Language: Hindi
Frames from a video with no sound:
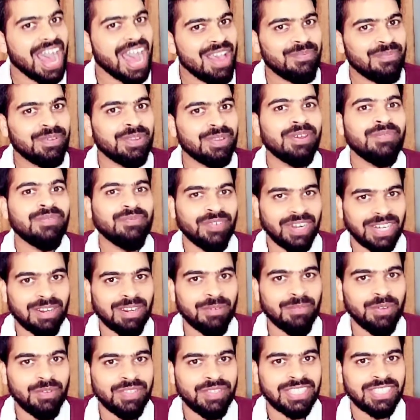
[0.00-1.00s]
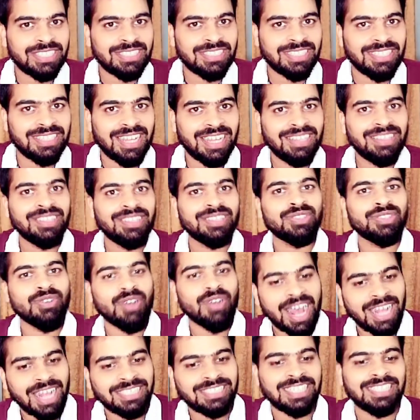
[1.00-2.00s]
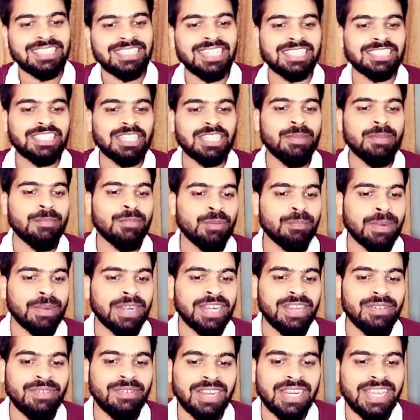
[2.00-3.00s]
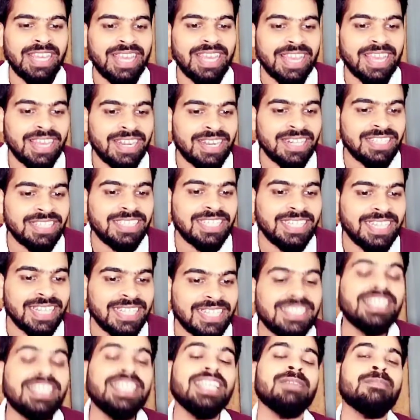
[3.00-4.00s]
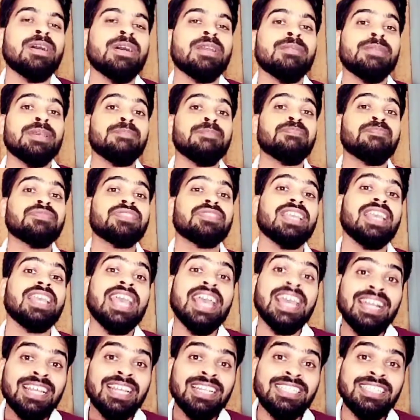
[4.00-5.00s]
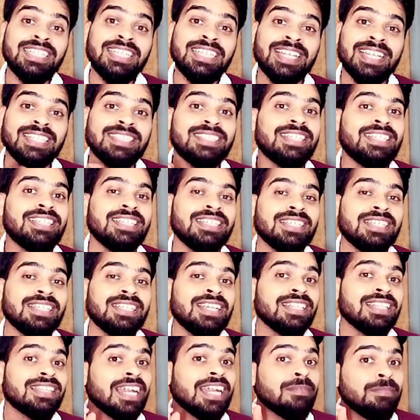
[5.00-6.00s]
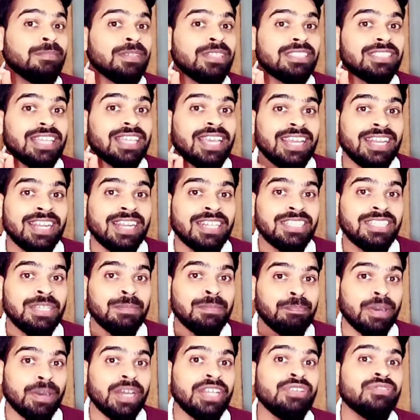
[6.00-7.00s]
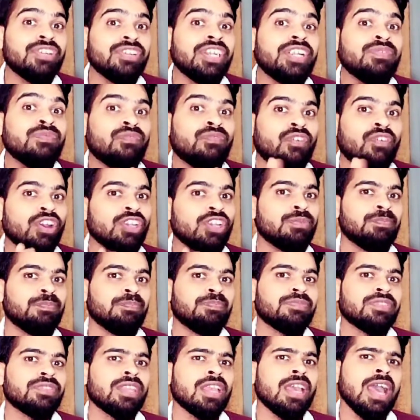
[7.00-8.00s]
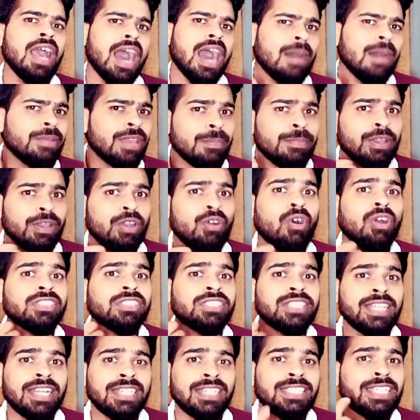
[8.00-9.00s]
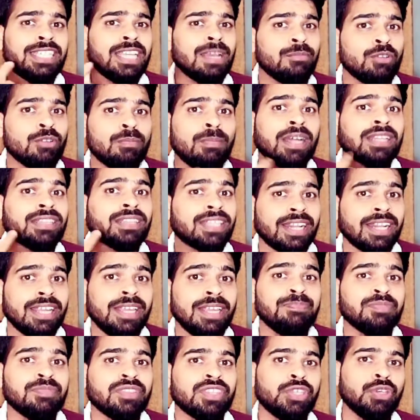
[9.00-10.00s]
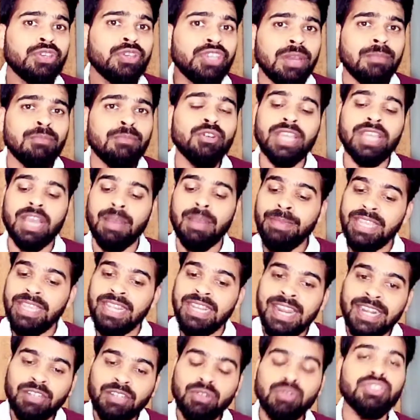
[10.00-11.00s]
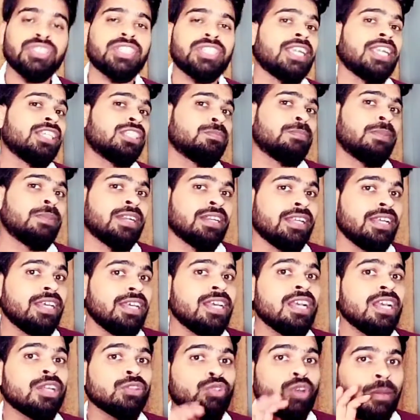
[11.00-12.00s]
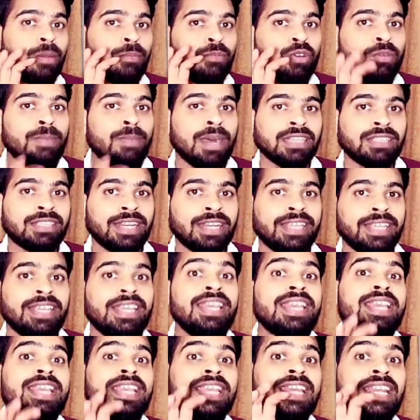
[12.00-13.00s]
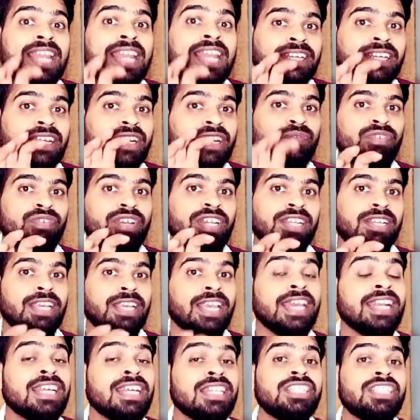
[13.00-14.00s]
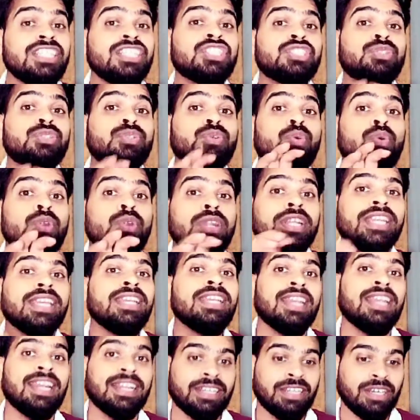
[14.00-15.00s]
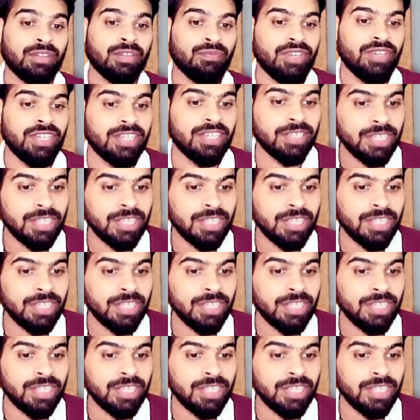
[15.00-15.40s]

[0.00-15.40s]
एवरीवन वेलकम टू फिजिक्स सिद्धांत तो आज के इस लेक्चर में हम लोग पढ़ने वाले हैं एनर्जी डेंसिटी के बारे में एनर्जी डेंसिटी दैट मींस एनर्जी पर यूनिट वॉल्यूम अब यहाँ पे कौन सी एनर्जी की हम लोग बात कर रहे हैं क्योंकि हम लोग यहाँ पे इलेक्ट्रोस्टैटिक्स पढ़ रहे हैं तो हम लोग बात करेंगे इलेक्ट्रिक फील्ड एनर्जी स्टोर्ड इन इलेक्ट्रिक फील्ड